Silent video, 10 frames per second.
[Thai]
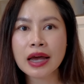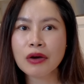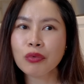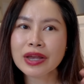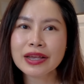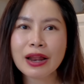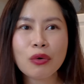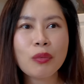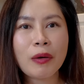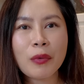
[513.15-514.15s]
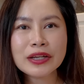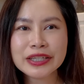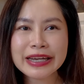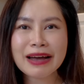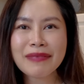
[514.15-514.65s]
นะอุ้ยเราแบบว่า
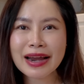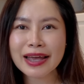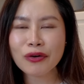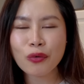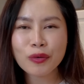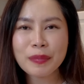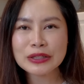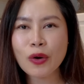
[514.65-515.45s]
เชียร์มากเลยคนไป